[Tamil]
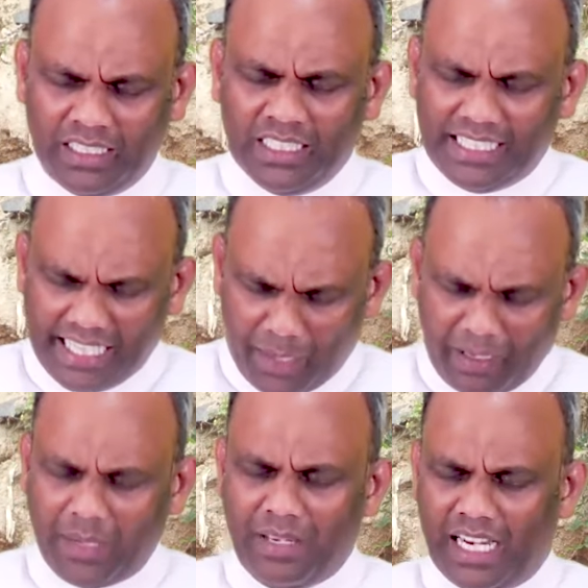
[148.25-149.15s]
நிறைய
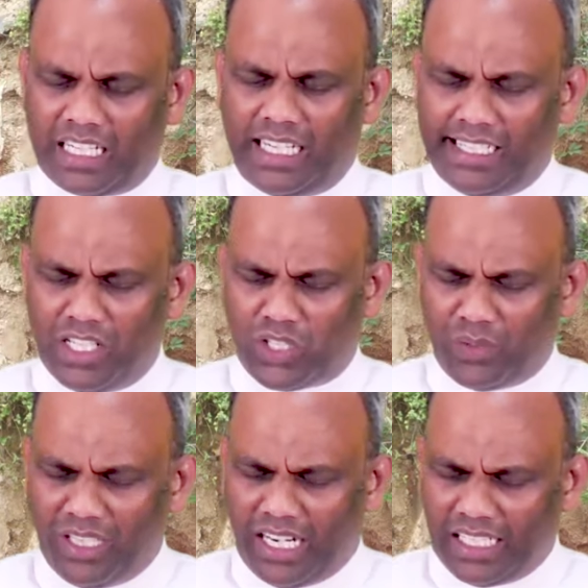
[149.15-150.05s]
மகிமையான காரியங்களை
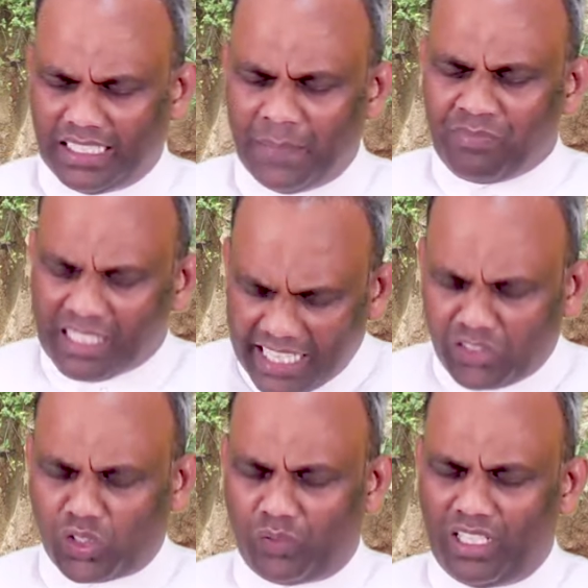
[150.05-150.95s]
செய்வீராக
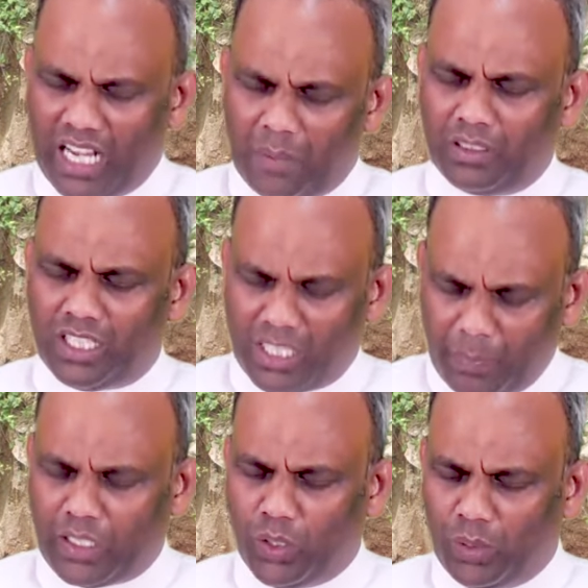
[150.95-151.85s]
இயேசுவின் நாமத்தில் நாமத்தில்
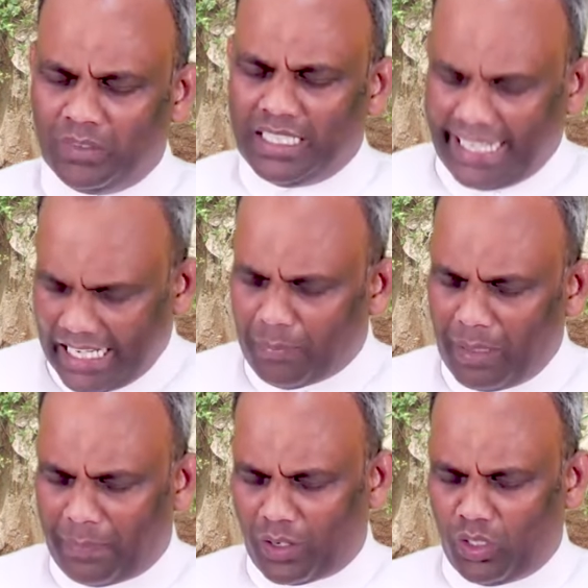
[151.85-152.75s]
ஜெபிக்கிறோம் எங்கள் அன்பின்
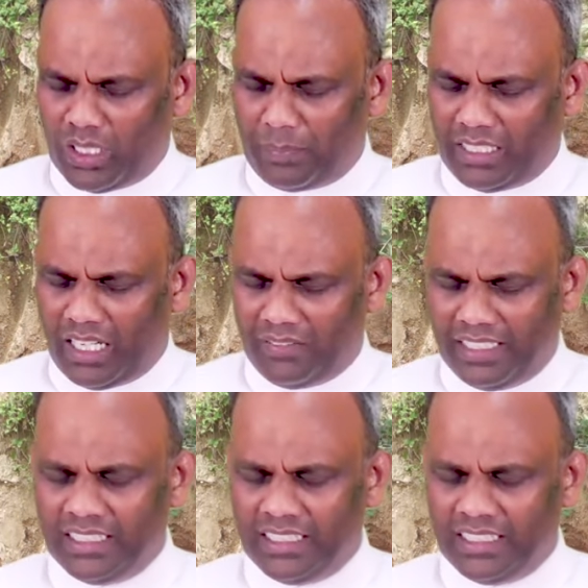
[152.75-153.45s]
பரலோக பிதாவே